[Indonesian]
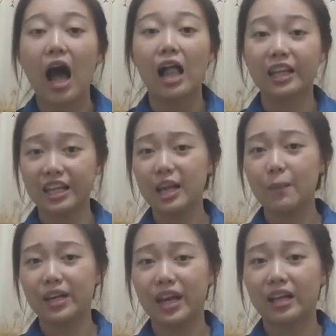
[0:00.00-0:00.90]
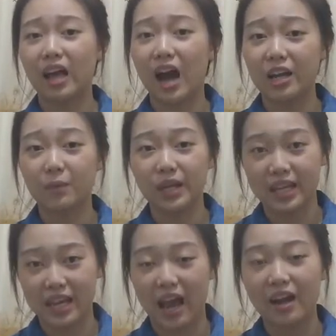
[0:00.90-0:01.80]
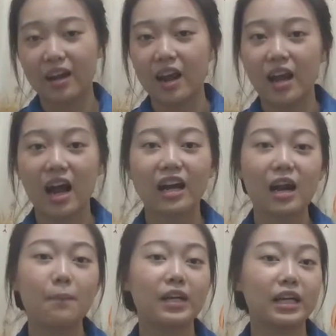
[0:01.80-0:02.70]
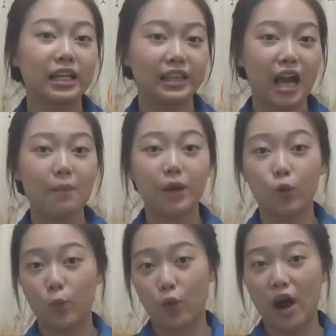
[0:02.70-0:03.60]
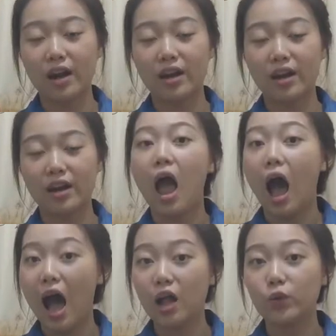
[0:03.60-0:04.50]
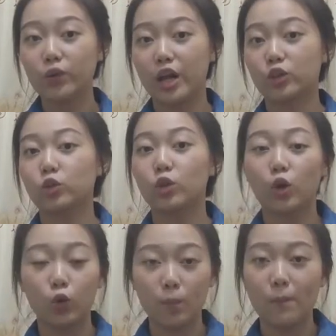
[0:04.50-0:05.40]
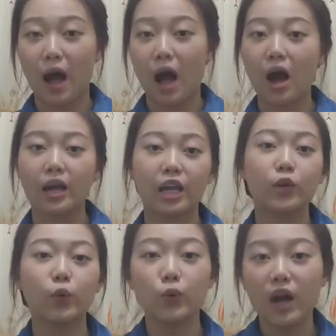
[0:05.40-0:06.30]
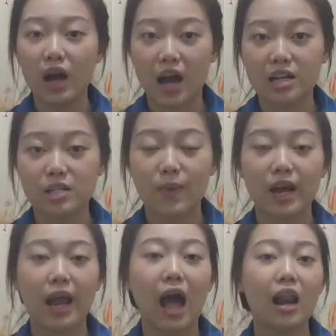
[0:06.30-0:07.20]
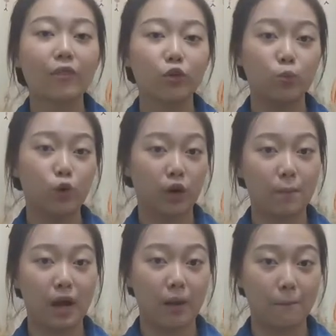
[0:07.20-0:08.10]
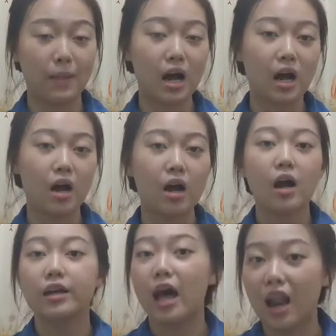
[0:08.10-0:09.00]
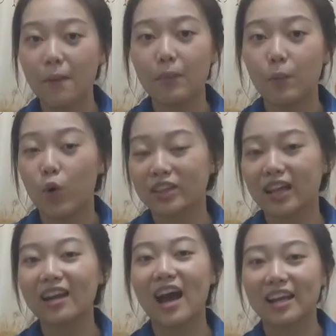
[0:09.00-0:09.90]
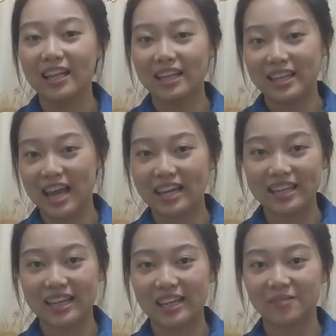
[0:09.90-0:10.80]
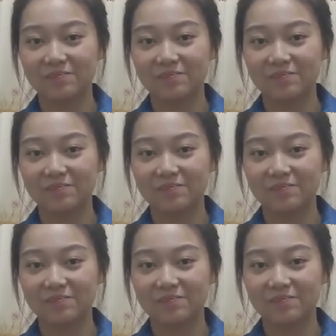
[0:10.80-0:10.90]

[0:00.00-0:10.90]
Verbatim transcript: Hal ini dapat dikatakan demikian karena penelitian menemukan alu dan lumpang yang digunakan sebagai alat tumbuh rempah-rempah dalam pembuatan kari India ini.